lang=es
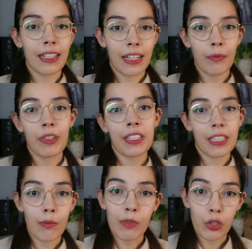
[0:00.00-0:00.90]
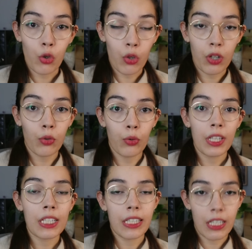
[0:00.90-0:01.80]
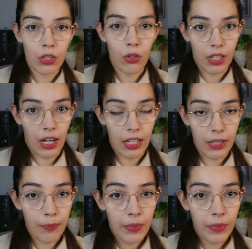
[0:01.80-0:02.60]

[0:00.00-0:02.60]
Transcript: realmente se han visto incluidas dentro de la ley?